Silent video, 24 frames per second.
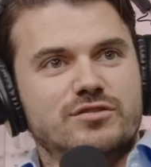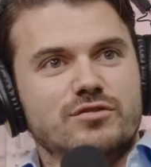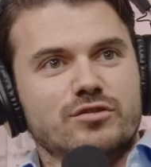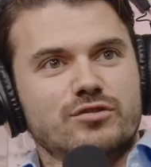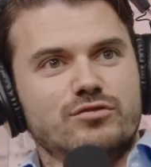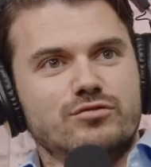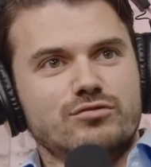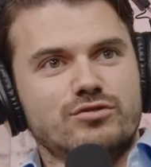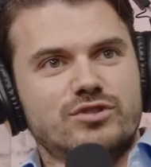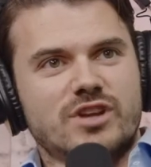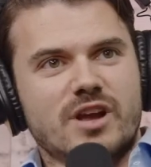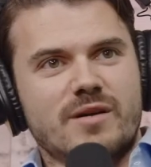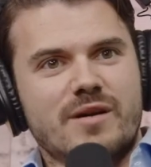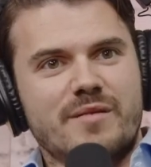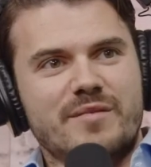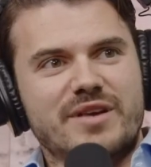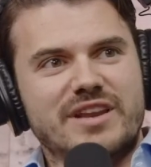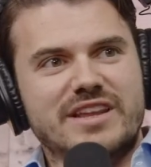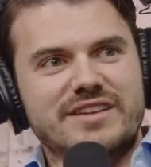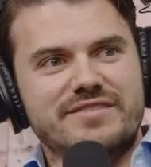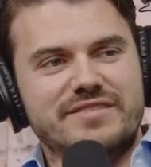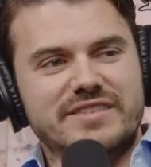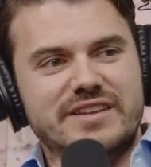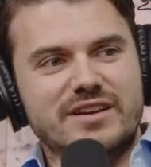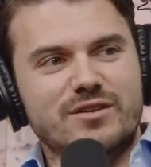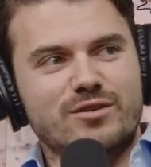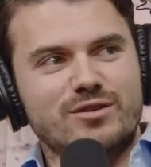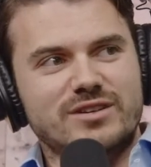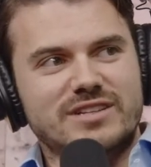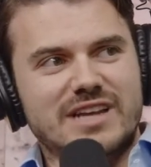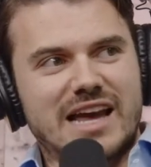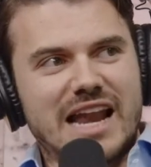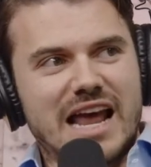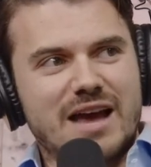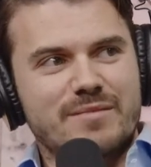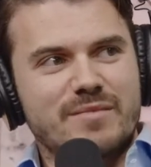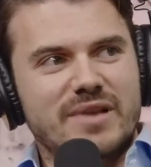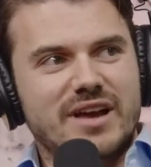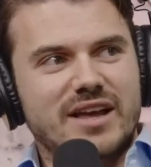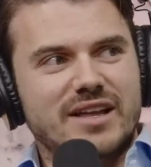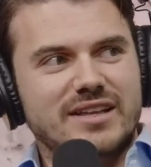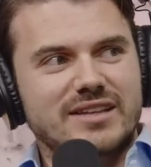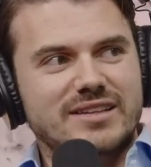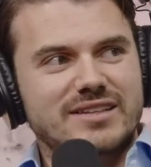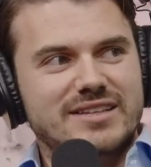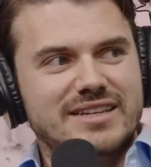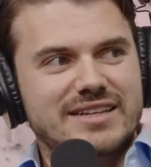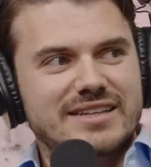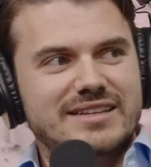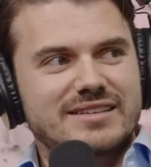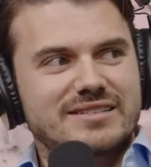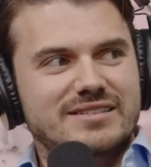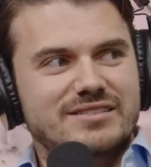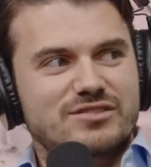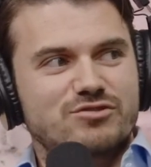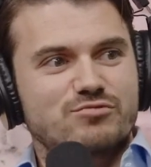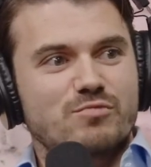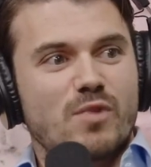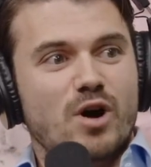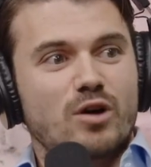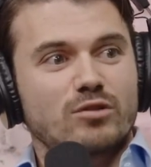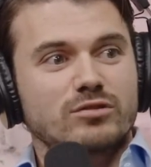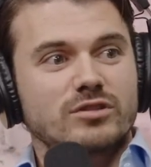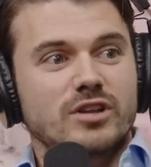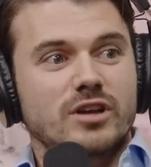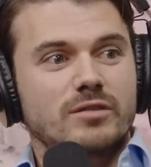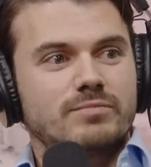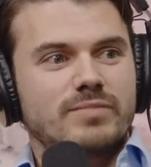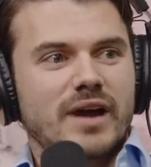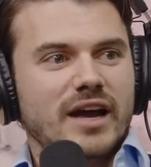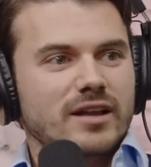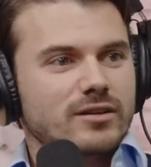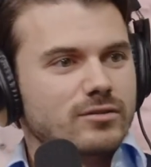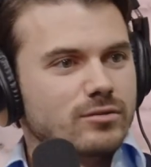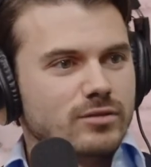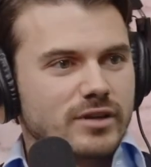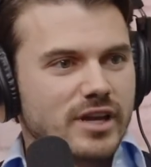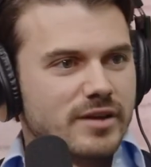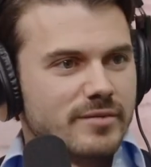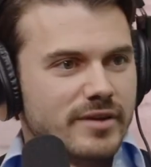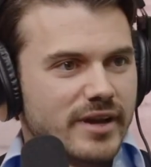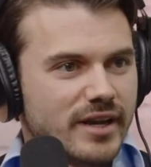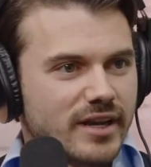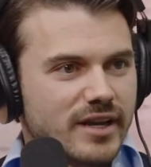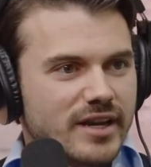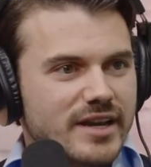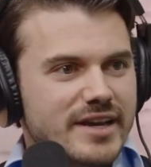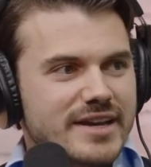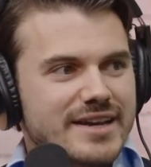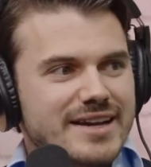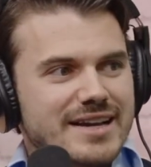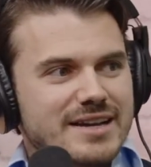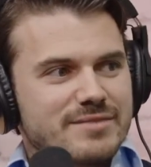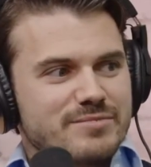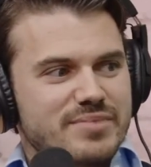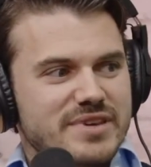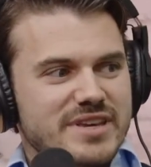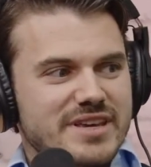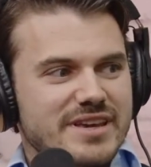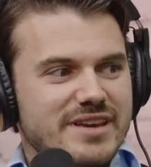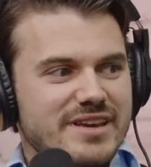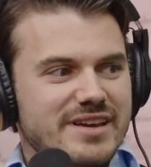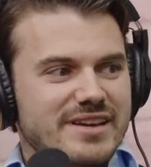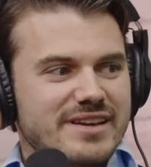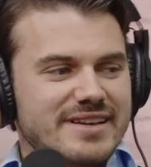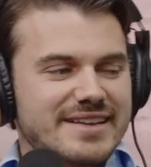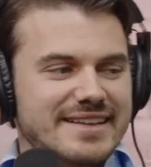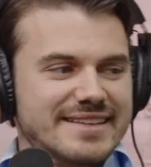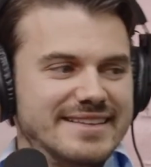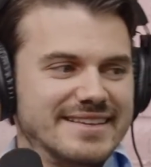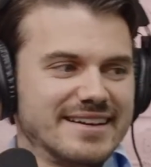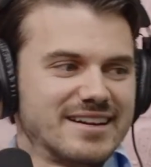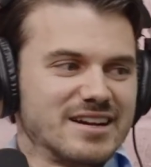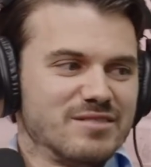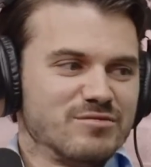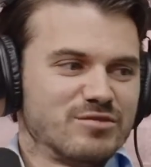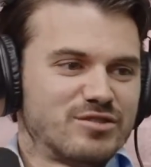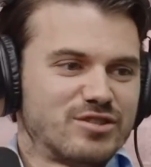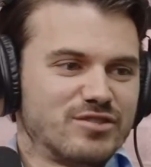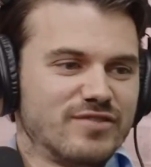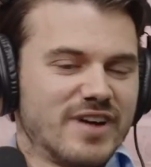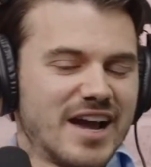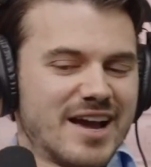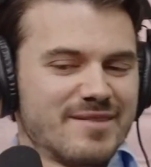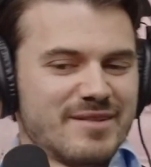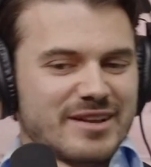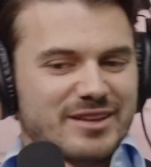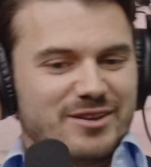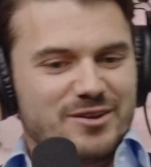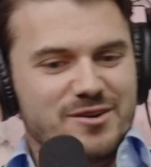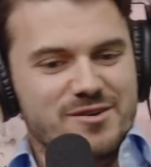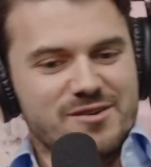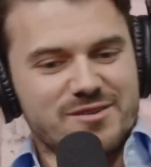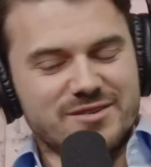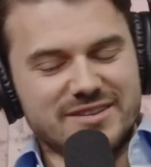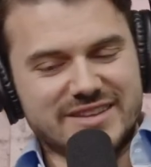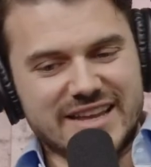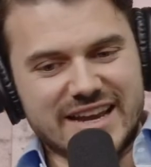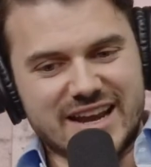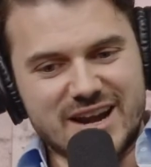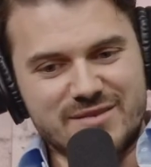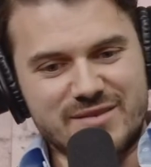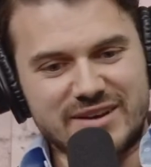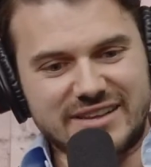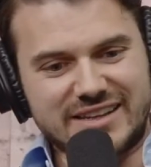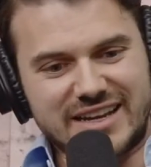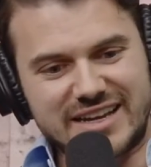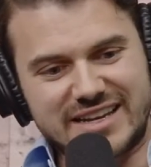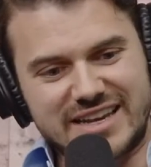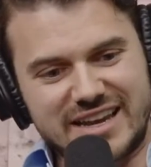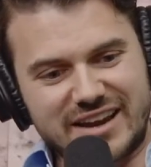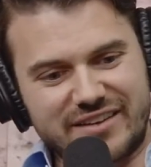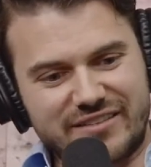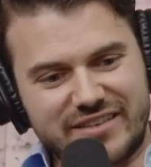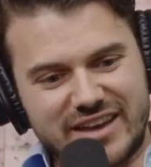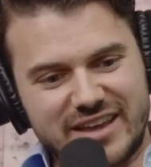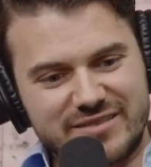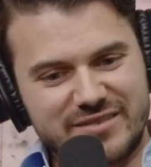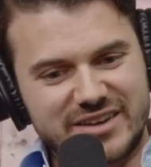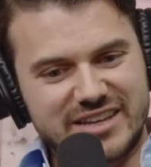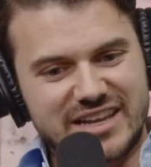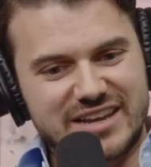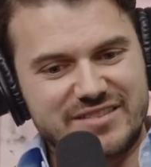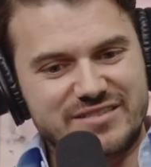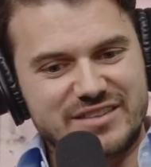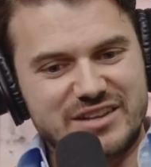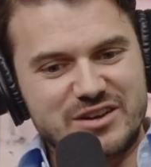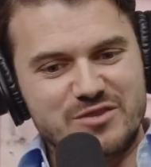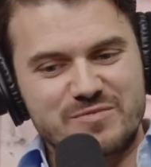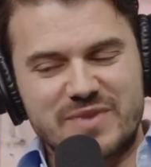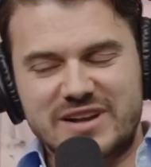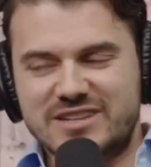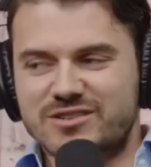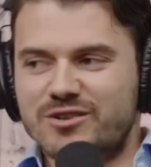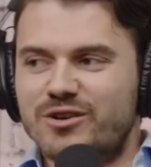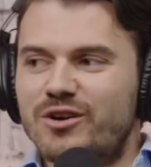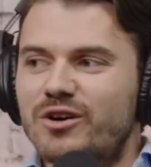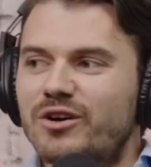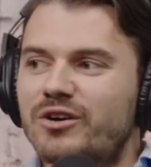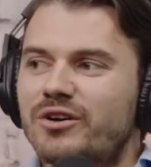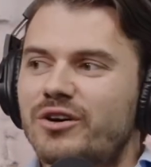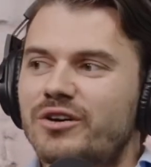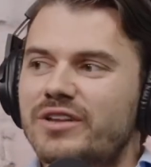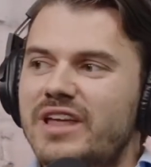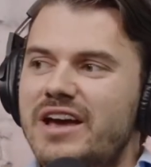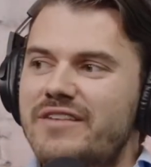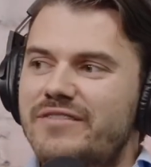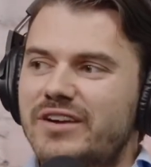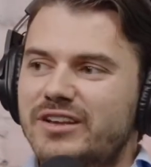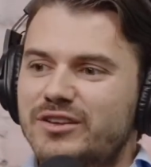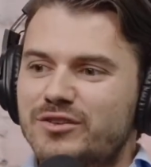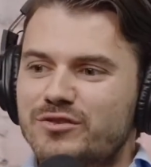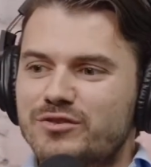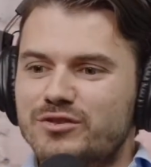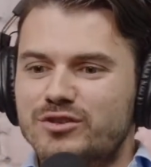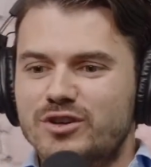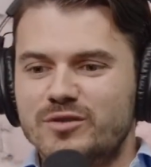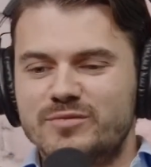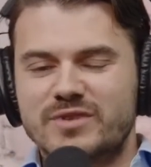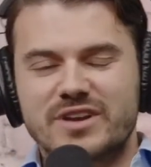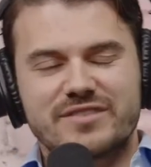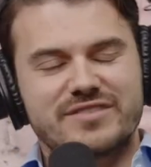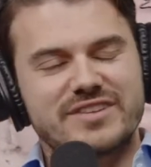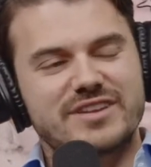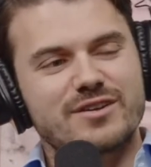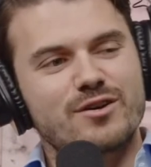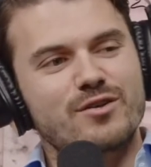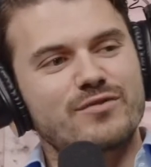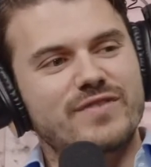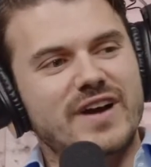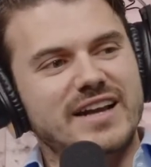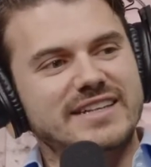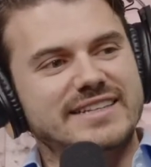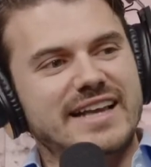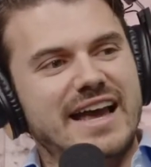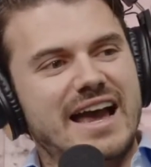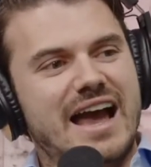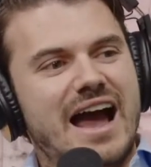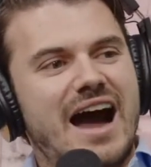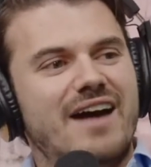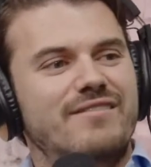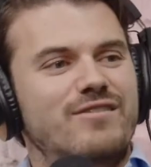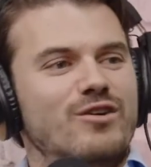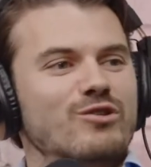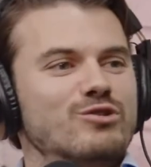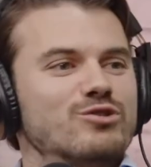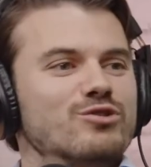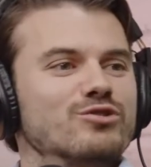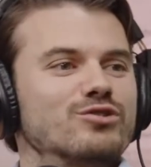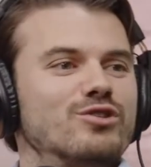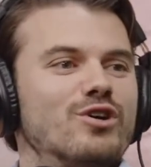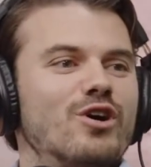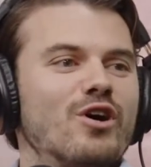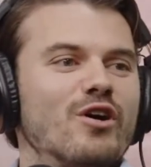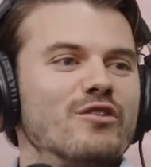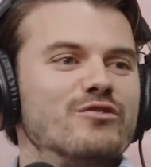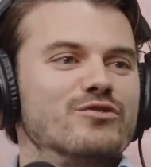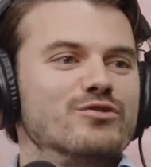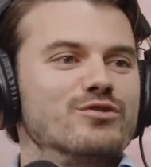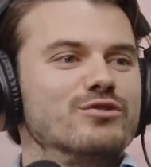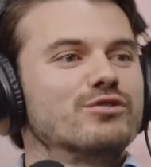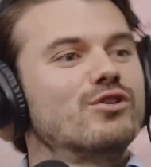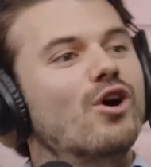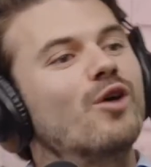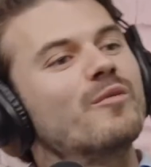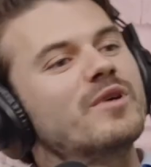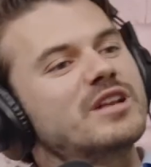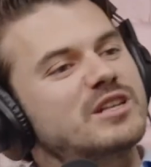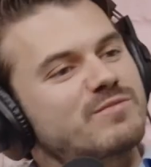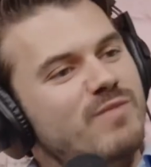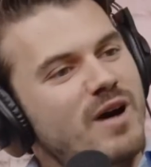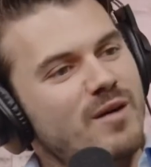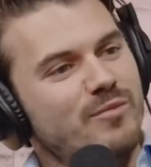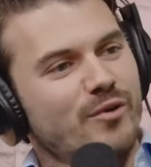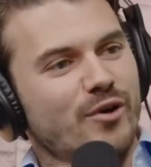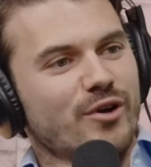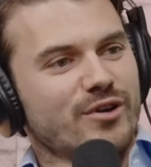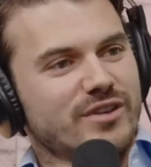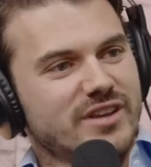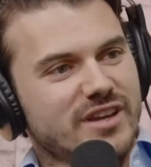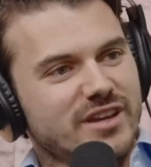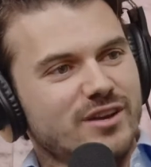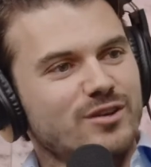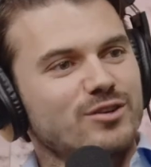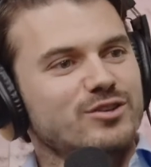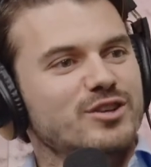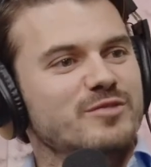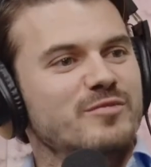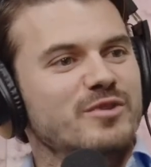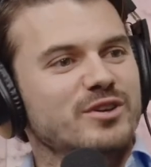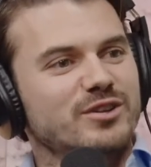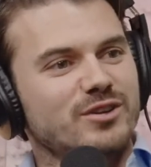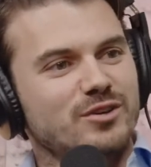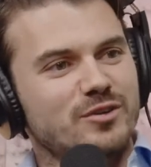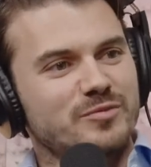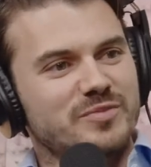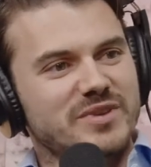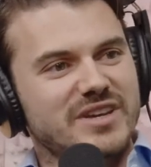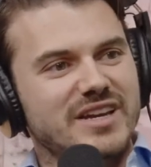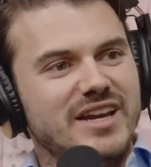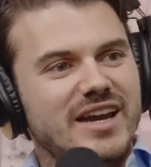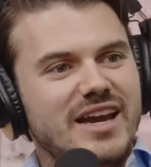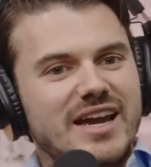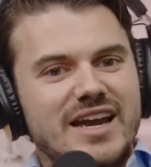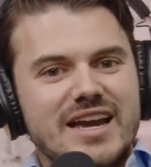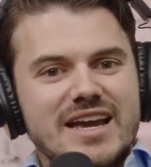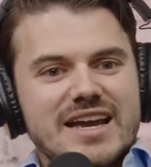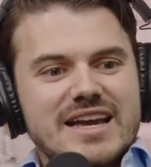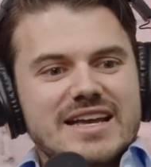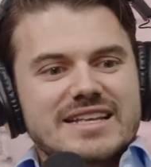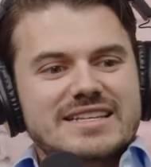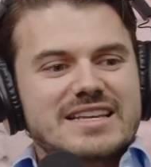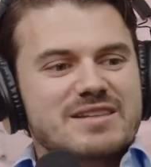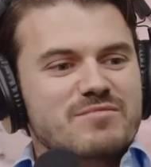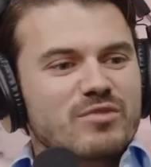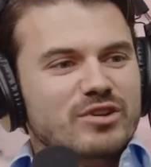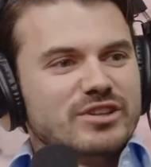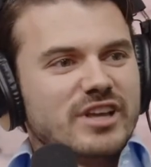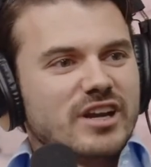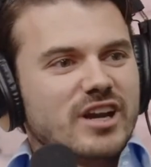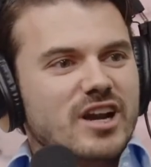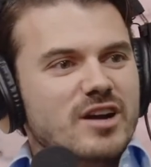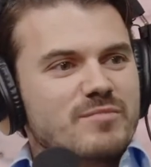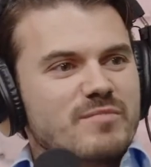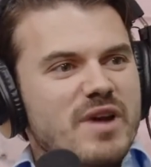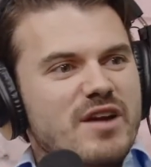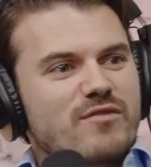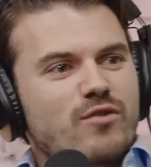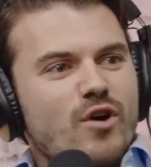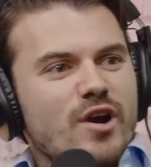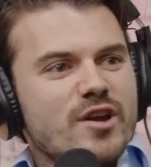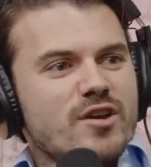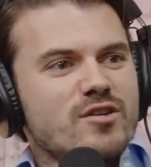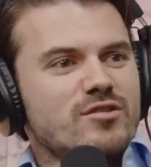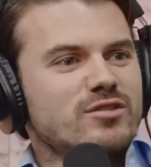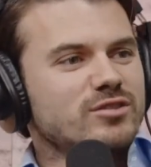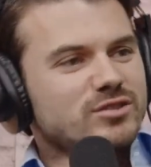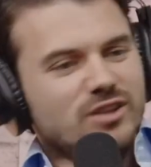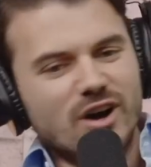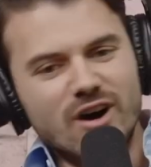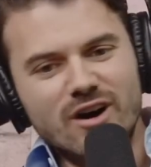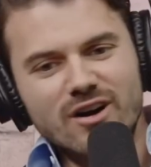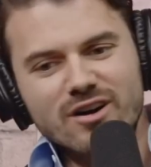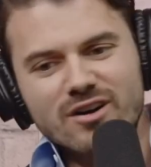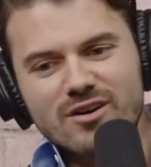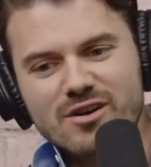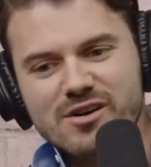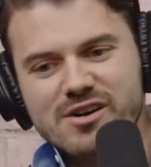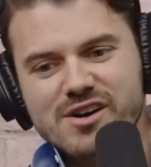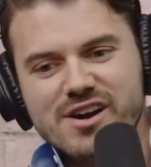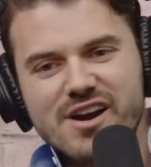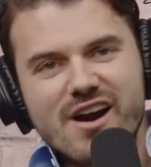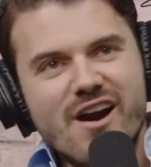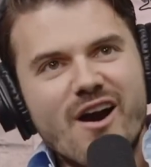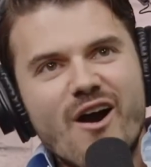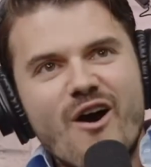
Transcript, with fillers: surtout, justement, les vidéos, ça l'amène du monde de partout au Québec. Puis, tu sais, comme souvent, mettons, des commentaires qui reviennent mais dans les vidéos parce qu'on a fait une coupe de vidéos face à, en fonction de ton revenu, combien tu peux emprunter, grosso modo. Puis, tu le monde était comme, ben voyons donc,